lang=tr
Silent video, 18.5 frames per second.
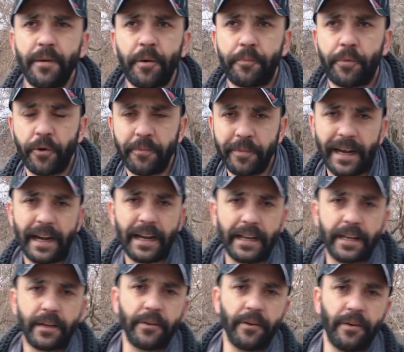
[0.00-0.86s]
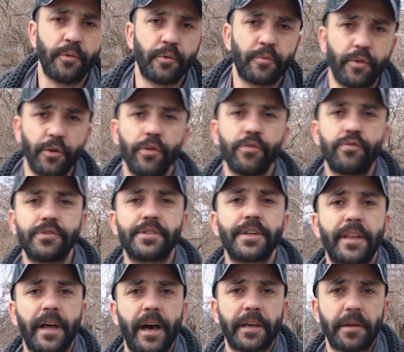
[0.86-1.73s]
ama Premier Lig'i mümkün
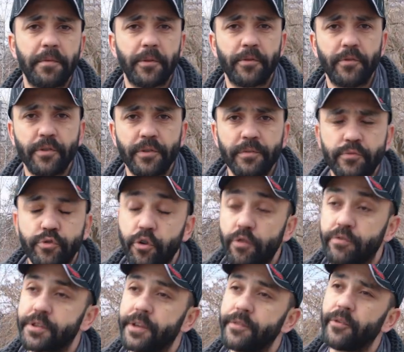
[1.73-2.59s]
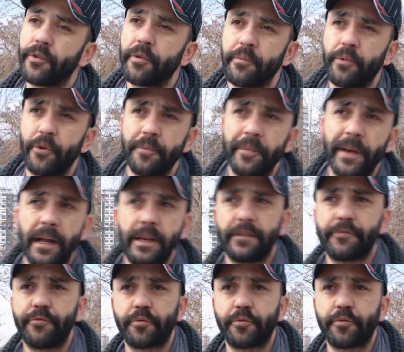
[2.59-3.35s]
olduğunca takip ediyorum. Çok seviyorum Premier Lig